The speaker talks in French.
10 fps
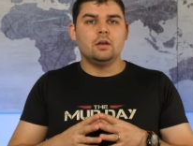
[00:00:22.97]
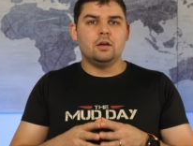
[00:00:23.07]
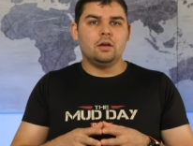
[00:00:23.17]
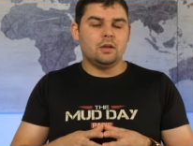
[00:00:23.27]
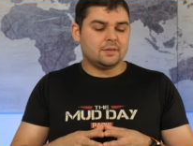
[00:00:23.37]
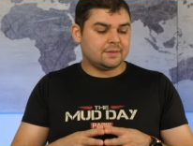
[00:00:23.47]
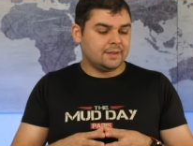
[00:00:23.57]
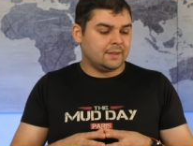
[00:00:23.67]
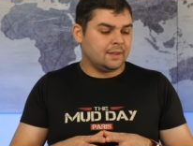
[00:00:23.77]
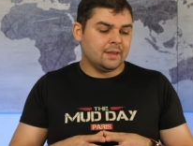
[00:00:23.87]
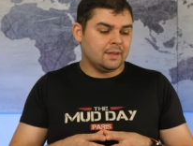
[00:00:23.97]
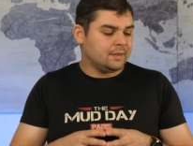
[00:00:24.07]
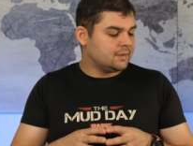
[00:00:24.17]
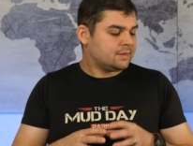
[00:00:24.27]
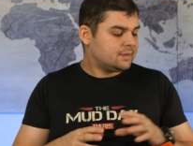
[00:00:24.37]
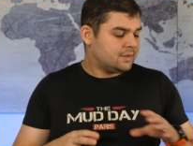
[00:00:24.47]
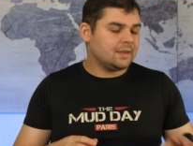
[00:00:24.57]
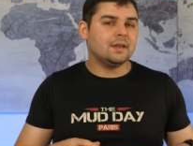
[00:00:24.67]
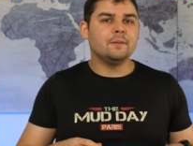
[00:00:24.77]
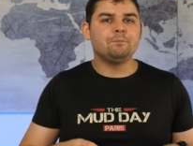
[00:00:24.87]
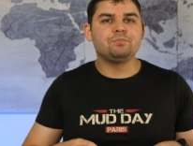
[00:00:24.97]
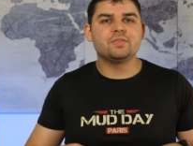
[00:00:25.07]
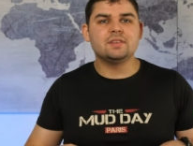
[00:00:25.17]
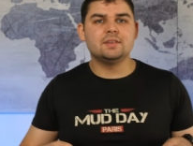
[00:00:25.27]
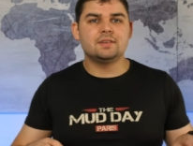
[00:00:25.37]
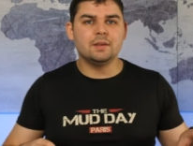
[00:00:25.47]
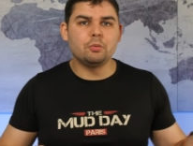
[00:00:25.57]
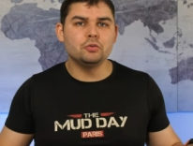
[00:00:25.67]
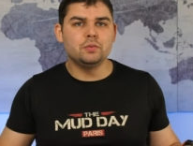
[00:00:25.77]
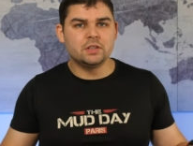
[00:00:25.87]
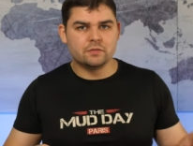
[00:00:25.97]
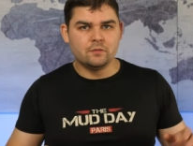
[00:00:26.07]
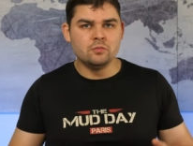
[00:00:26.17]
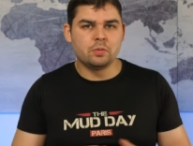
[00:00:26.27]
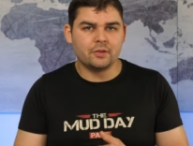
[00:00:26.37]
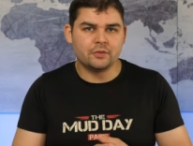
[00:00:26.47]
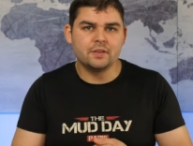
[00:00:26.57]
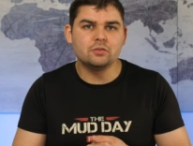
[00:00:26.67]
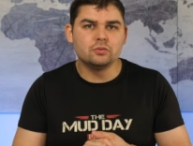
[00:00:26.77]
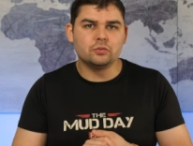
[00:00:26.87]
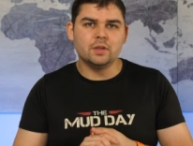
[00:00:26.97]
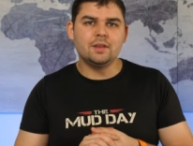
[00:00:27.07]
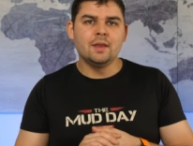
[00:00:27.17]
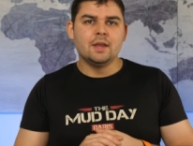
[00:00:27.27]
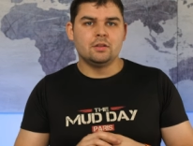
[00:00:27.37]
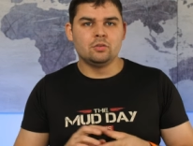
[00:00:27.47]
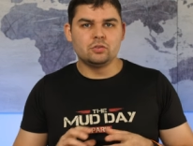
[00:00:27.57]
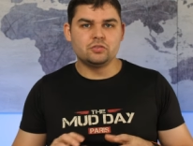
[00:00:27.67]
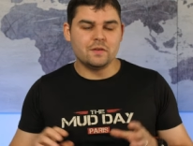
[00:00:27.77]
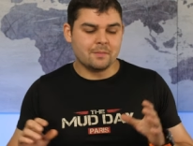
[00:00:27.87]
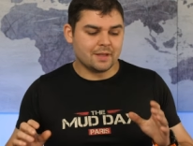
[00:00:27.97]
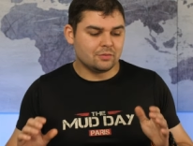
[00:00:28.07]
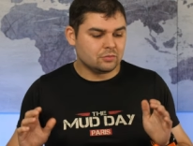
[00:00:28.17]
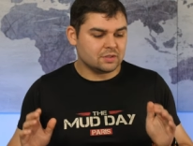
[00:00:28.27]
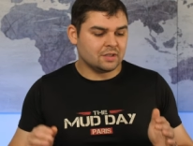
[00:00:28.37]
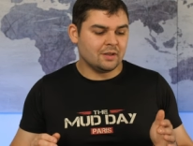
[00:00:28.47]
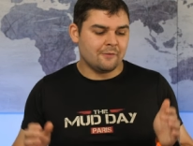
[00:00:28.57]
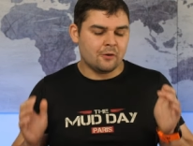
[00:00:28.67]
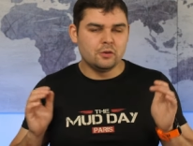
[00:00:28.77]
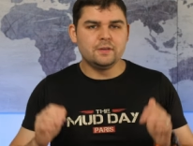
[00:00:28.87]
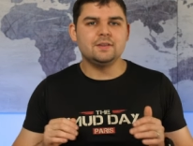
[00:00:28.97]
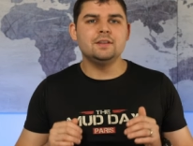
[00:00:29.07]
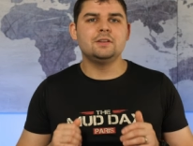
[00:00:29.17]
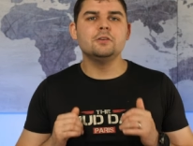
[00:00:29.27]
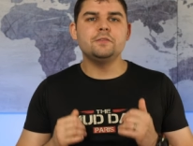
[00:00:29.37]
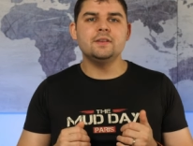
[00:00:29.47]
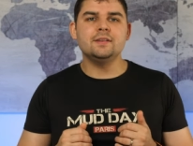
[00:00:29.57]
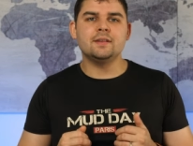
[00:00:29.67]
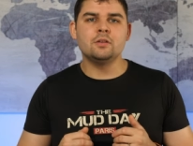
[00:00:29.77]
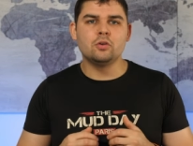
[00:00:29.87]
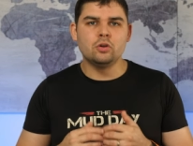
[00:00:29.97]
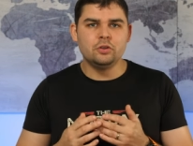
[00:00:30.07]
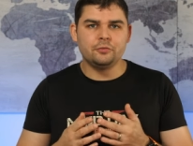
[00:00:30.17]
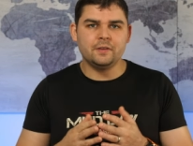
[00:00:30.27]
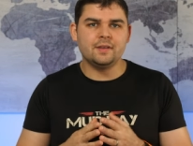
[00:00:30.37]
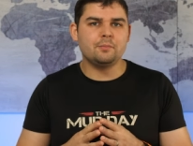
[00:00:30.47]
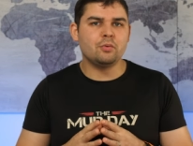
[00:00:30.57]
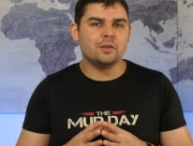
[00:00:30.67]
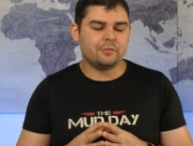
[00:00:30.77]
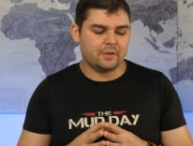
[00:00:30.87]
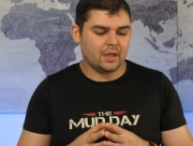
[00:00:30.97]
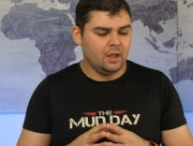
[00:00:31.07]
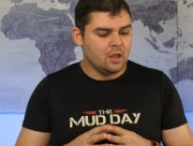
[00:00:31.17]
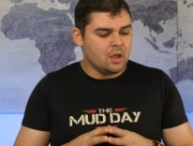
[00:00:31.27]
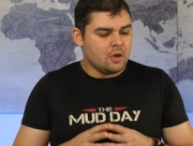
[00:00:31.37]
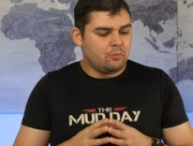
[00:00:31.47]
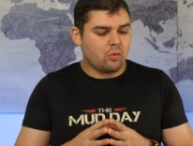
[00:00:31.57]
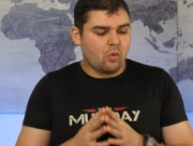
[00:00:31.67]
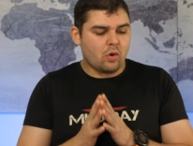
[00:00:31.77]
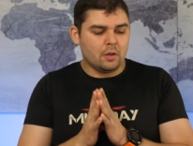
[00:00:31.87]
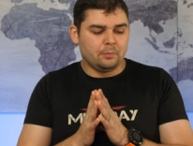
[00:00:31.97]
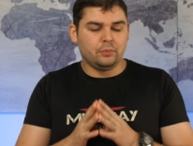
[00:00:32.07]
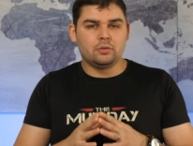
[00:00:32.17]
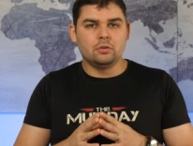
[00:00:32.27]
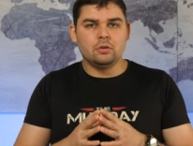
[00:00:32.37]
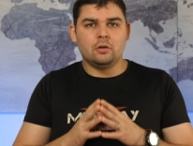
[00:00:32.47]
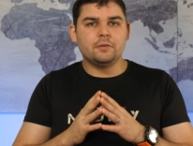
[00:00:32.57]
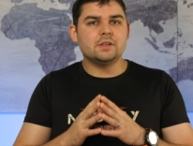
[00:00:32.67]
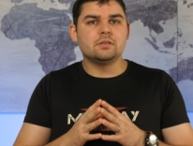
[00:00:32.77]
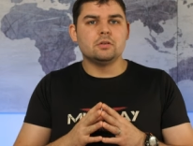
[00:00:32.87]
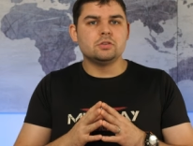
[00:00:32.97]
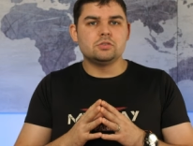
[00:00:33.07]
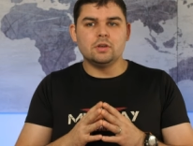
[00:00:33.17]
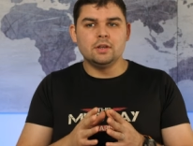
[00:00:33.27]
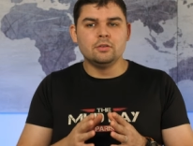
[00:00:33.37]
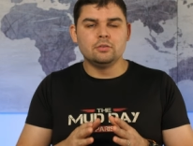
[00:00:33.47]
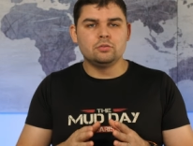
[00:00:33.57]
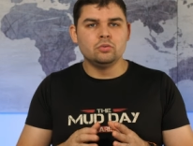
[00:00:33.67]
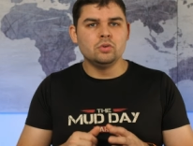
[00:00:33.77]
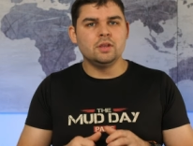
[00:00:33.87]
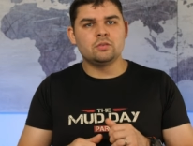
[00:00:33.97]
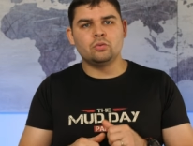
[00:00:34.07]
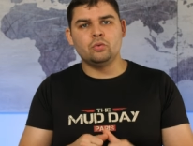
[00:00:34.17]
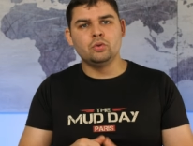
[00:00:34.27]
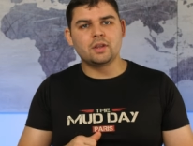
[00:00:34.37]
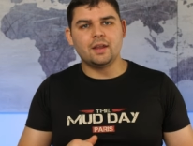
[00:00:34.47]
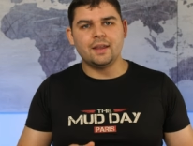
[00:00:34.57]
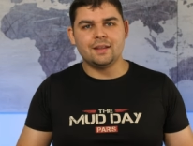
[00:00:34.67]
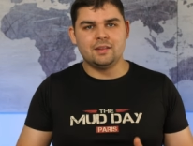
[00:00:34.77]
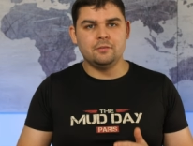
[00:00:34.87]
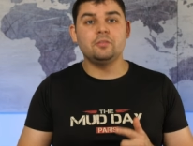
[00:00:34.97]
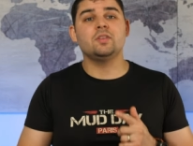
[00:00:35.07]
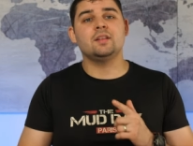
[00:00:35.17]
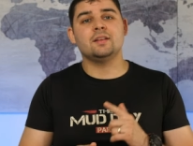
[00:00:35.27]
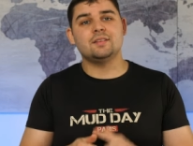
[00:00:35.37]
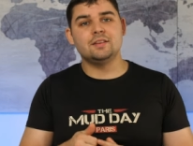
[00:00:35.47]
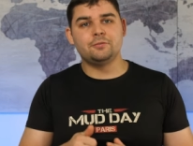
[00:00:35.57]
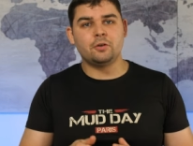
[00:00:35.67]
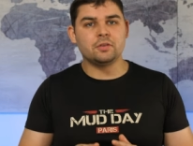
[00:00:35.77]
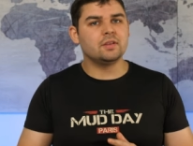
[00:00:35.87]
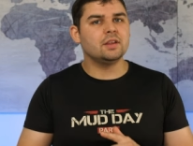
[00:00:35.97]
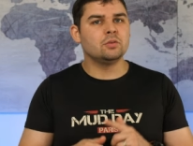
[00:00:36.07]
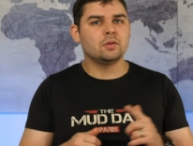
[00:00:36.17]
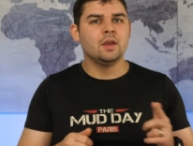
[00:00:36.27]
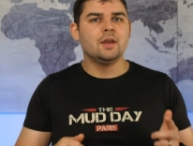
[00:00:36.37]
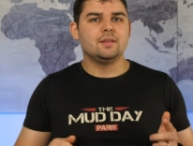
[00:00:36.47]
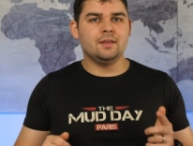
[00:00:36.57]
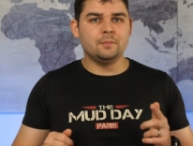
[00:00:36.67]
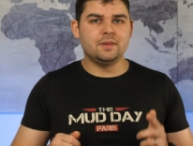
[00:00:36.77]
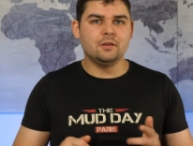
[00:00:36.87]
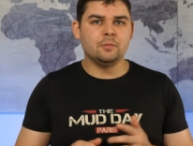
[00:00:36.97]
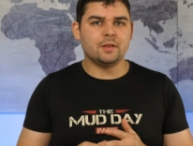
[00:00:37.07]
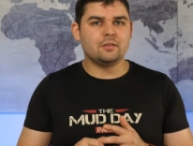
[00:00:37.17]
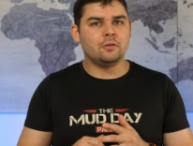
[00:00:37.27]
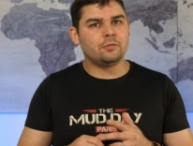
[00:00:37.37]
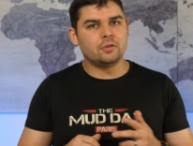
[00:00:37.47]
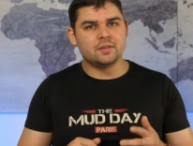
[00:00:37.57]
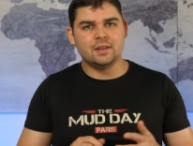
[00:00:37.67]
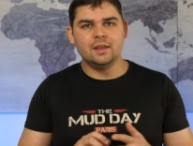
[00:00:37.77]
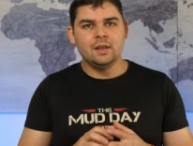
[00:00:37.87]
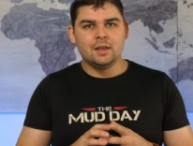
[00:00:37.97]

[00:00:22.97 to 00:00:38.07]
euh, c'est ces produits que je vais vous présenter tout de suite. Donc je vais mettre tout de suite en avant le site Lyophilisé Co, Pourquoi Puisque en fait euh, je suis allé dessus, ils sont ultra réactifs, c'est un site français, donc c'est un petit commerçant français,